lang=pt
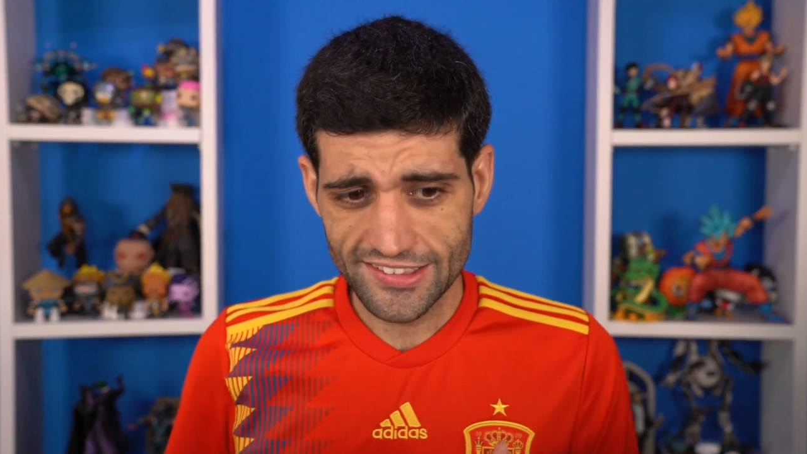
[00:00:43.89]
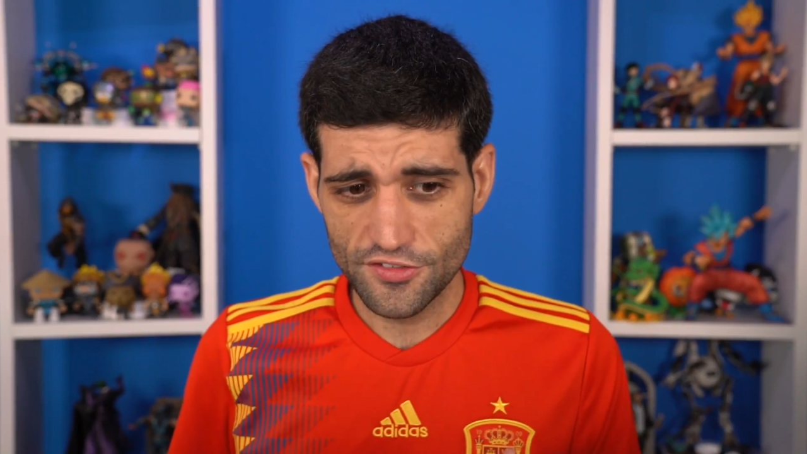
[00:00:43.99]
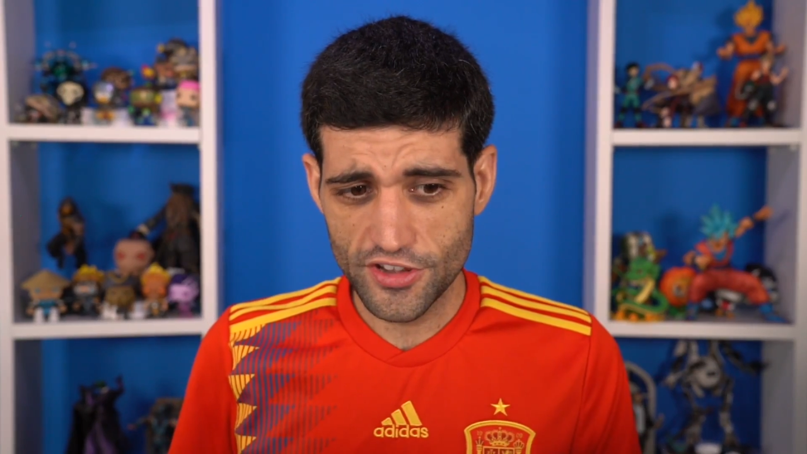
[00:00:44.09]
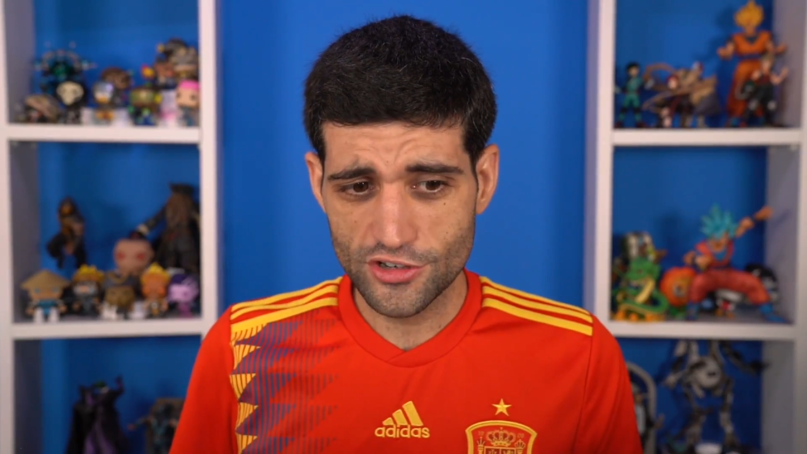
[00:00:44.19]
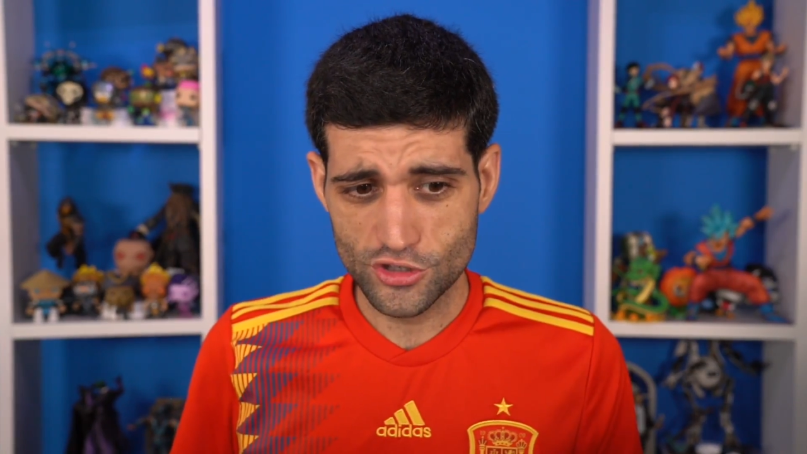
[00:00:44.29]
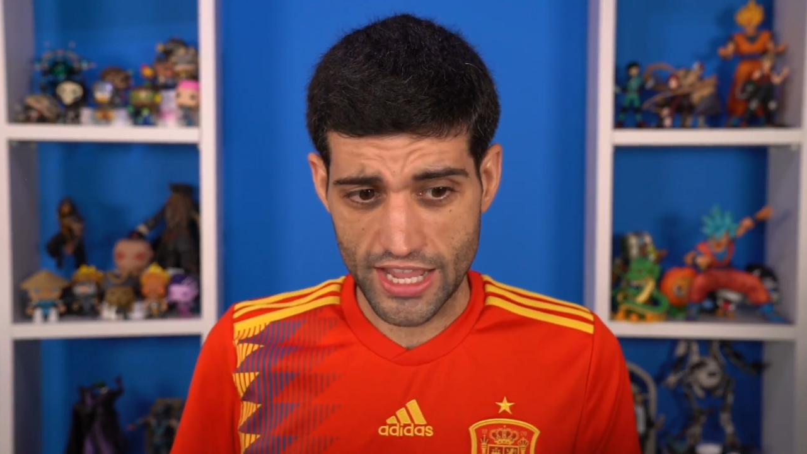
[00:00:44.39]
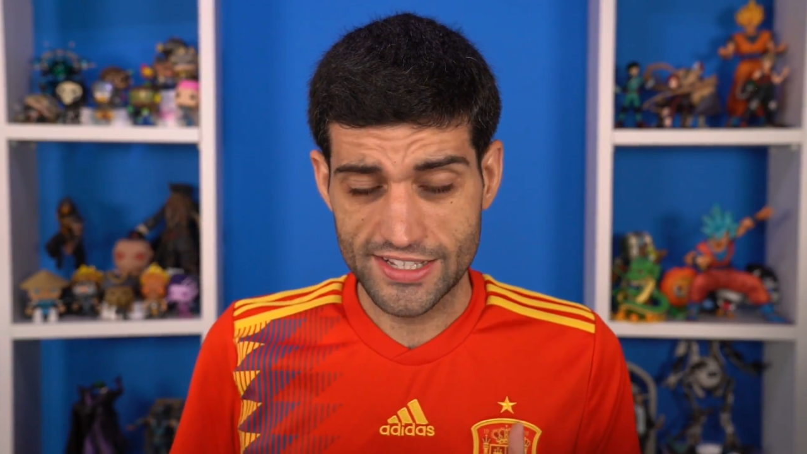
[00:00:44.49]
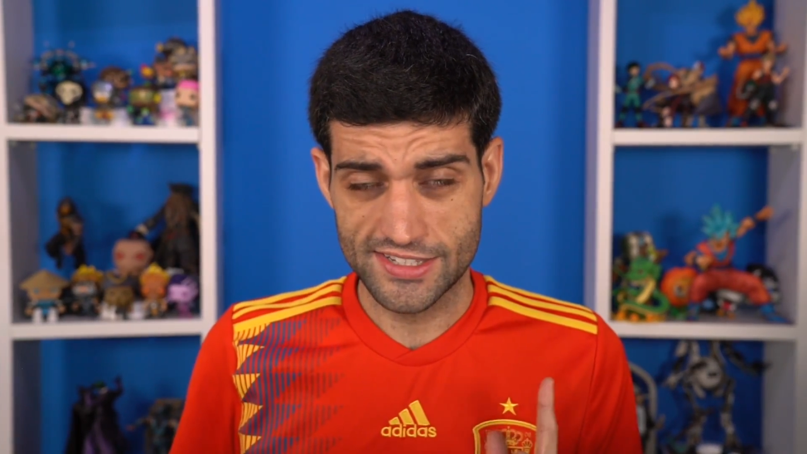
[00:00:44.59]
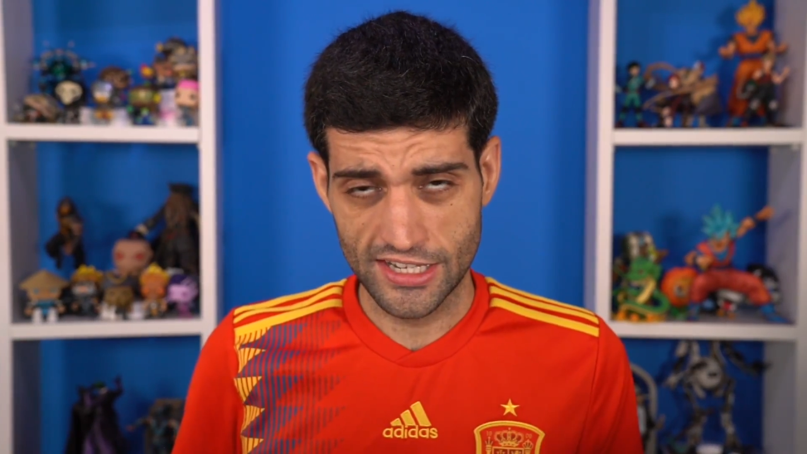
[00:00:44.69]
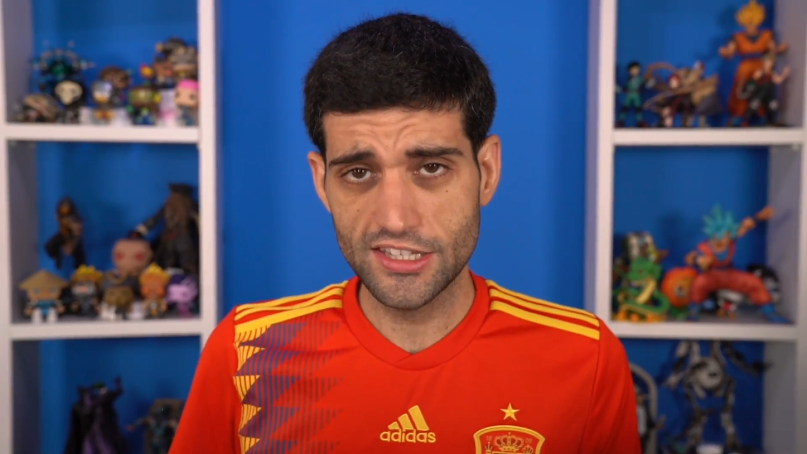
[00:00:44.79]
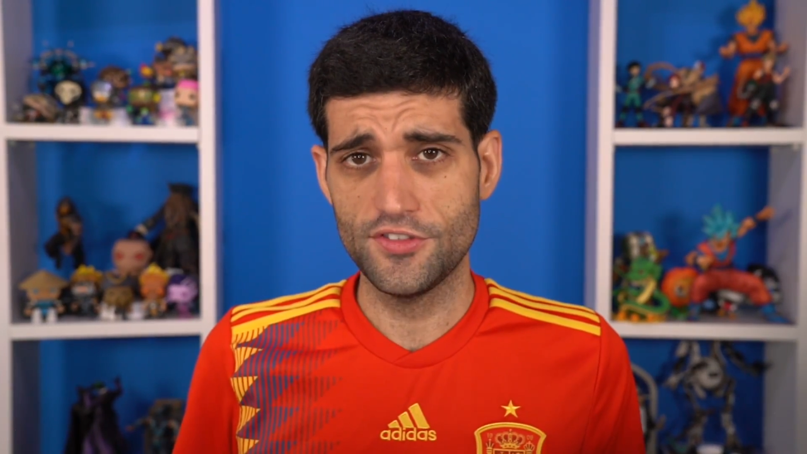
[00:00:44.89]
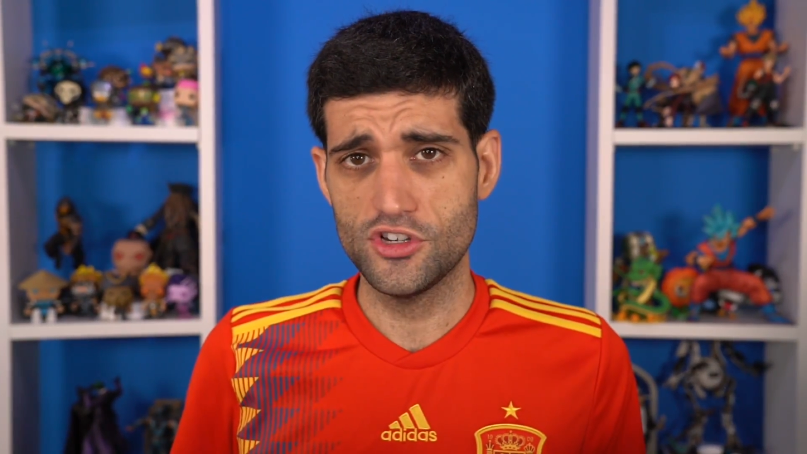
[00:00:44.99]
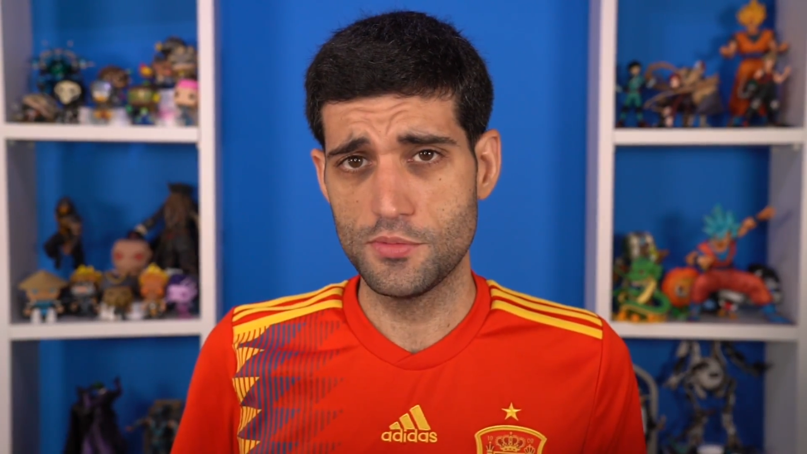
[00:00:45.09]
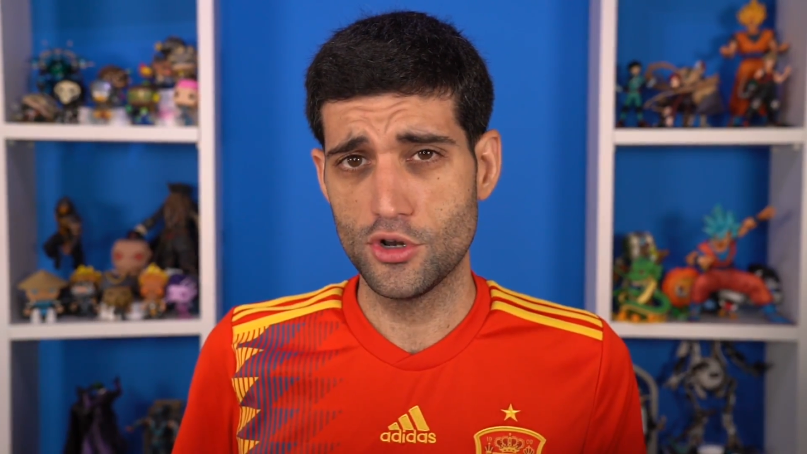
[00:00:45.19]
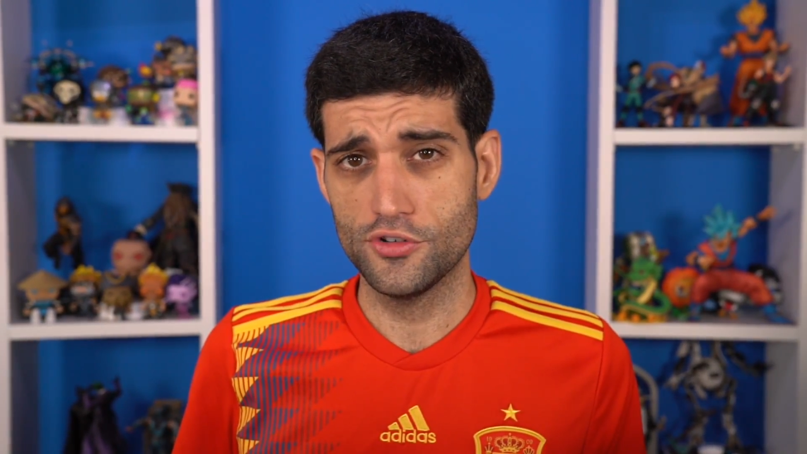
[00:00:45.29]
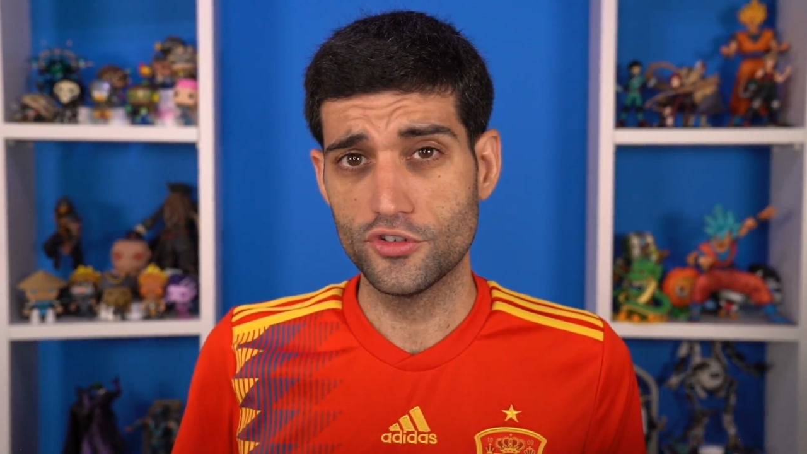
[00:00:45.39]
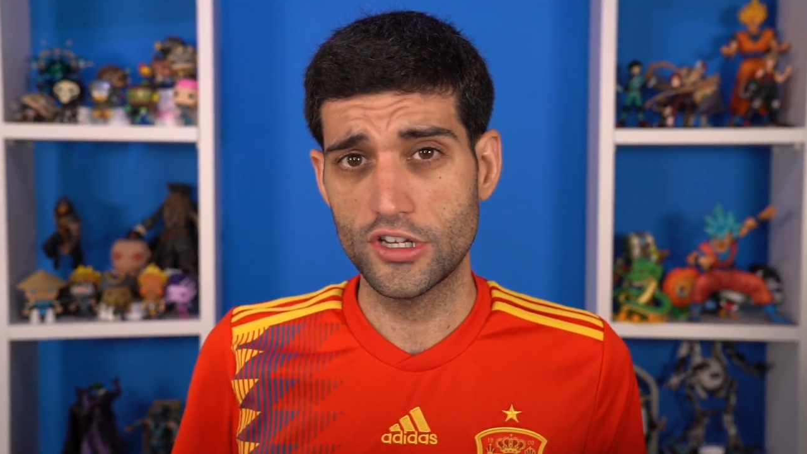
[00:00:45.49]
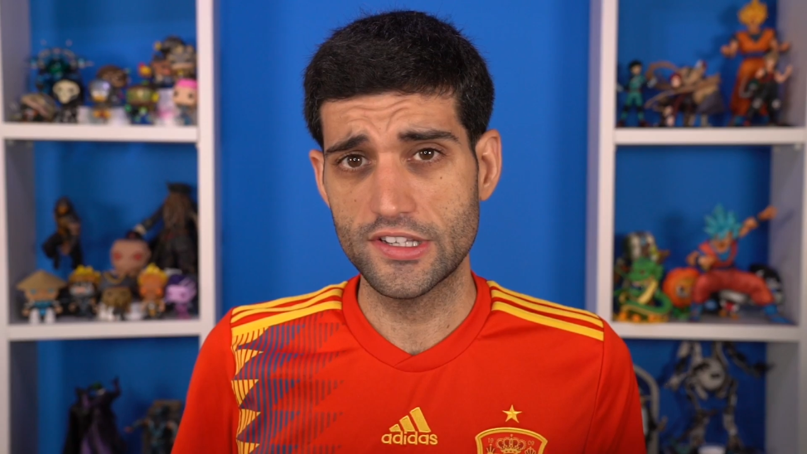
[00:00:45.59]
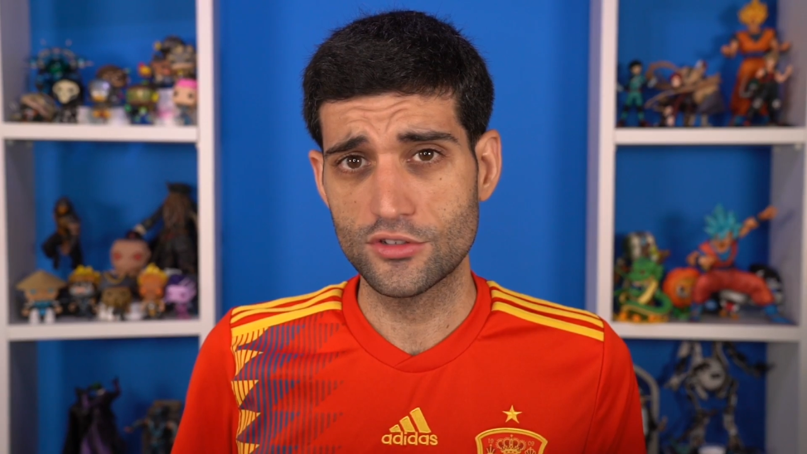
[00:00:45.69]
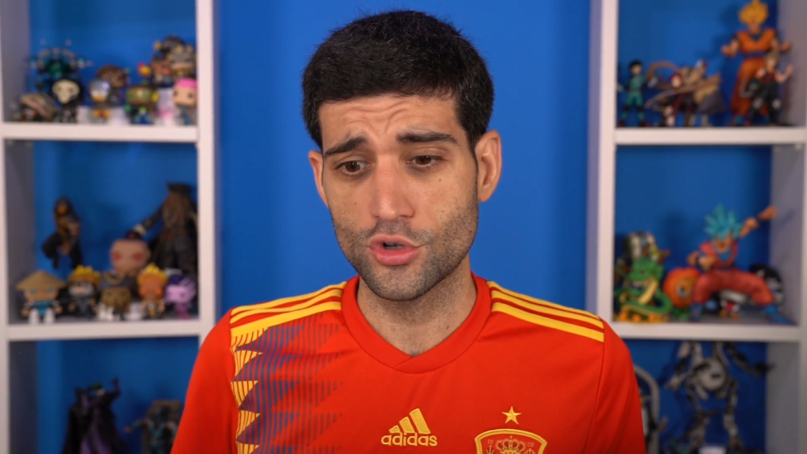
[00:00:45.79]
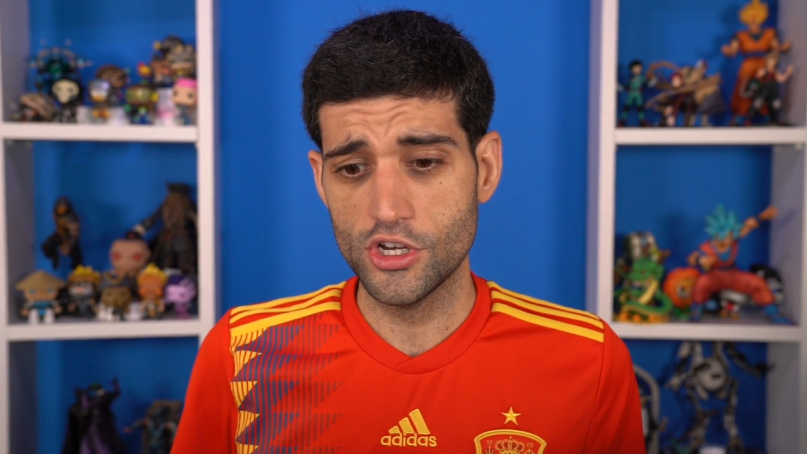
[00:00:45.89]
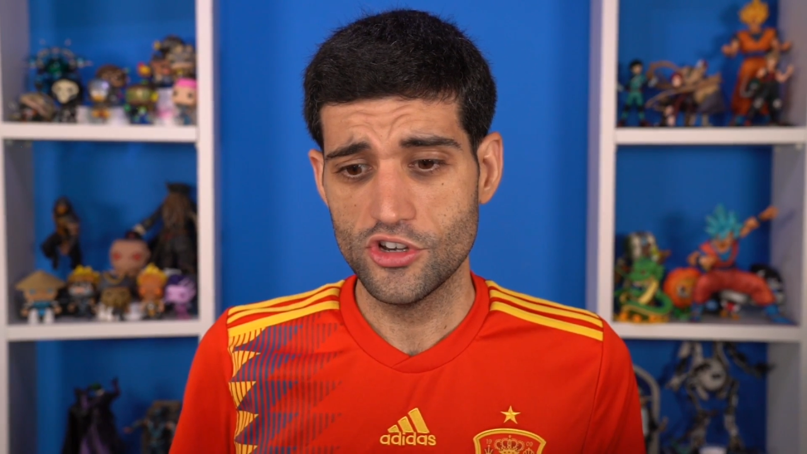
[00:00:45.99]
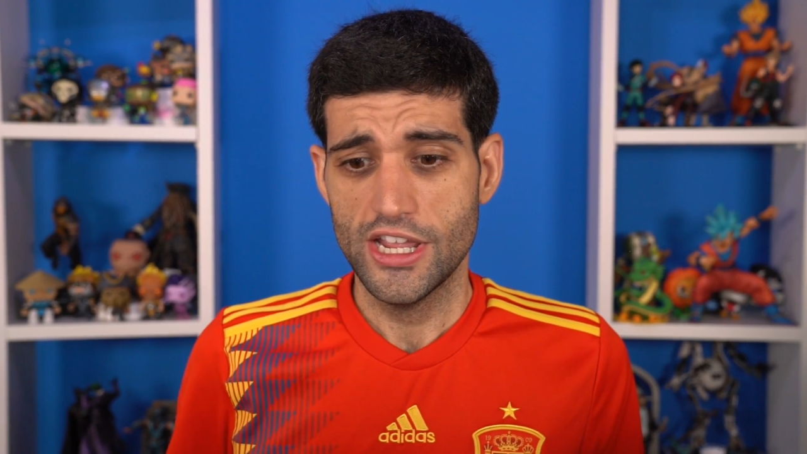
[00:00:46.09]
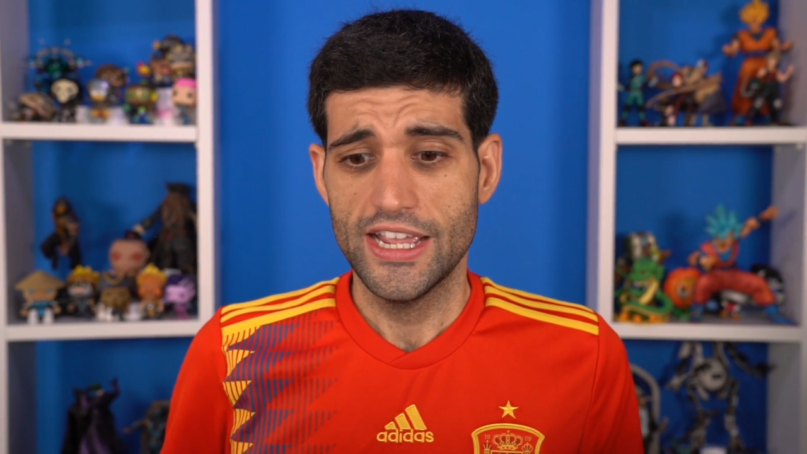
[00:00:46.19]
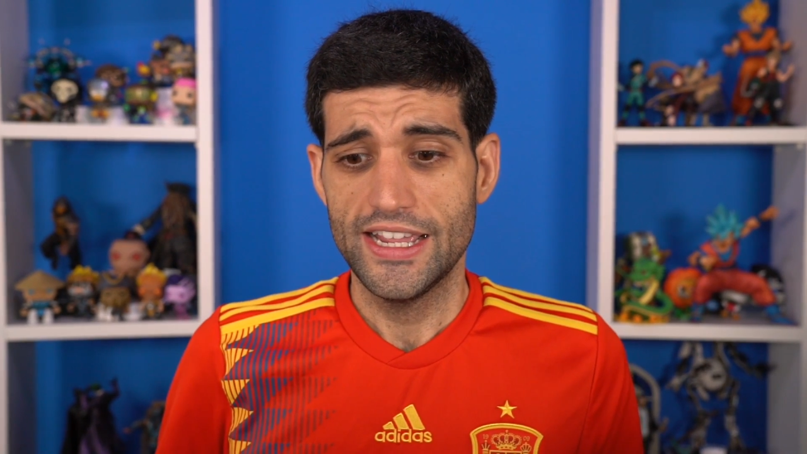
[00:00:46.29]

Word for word: Esse vídeo tem 120 milhões de visualizações